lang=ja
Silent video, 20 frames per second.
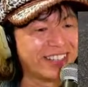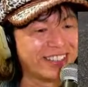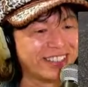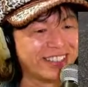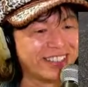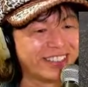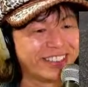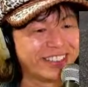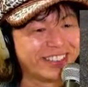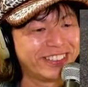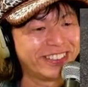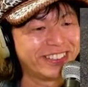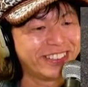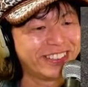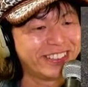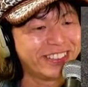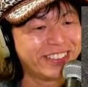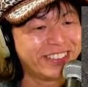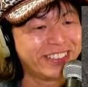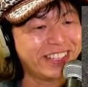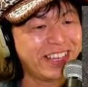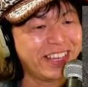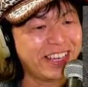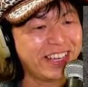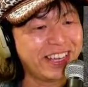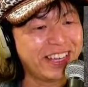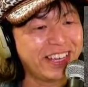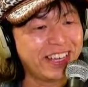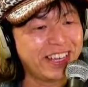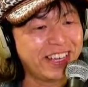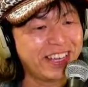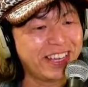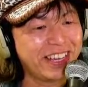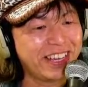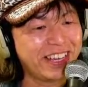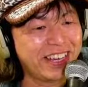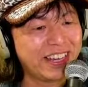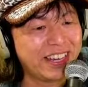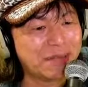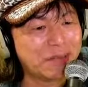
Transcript: うん、で、